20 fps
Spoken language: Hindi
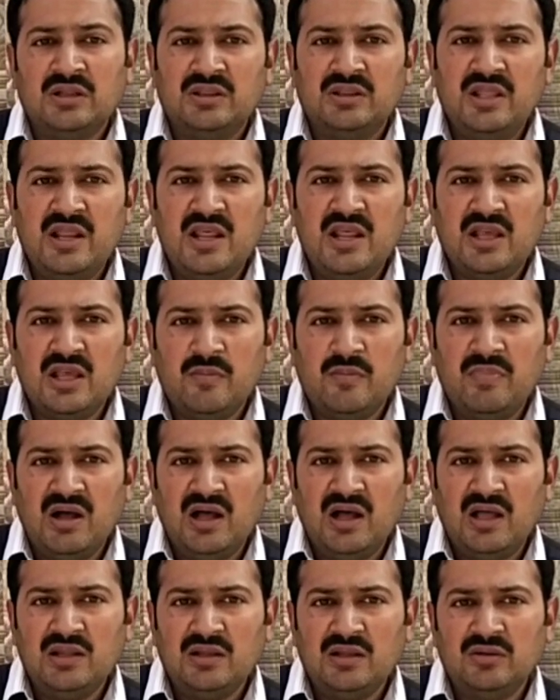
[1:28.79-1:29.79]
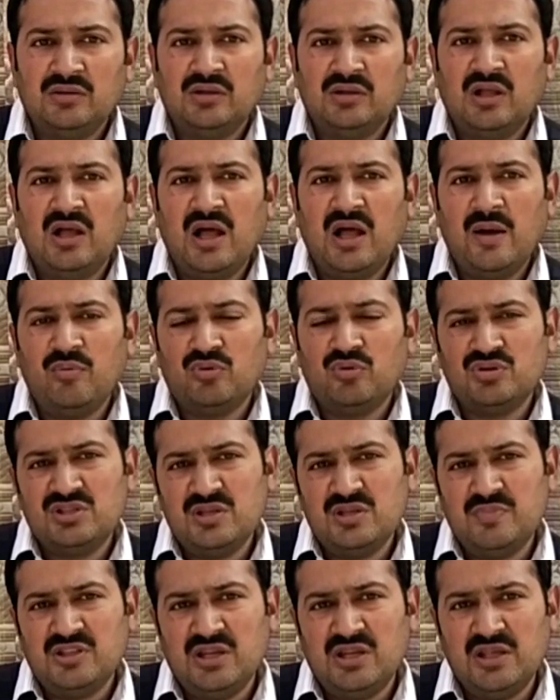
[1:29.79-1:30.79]
देने के बाद आप
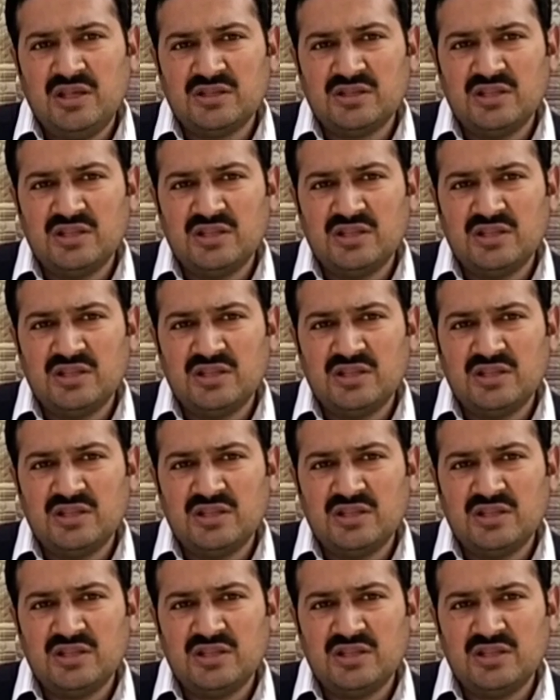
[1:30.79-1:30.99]
किसी भी तरीके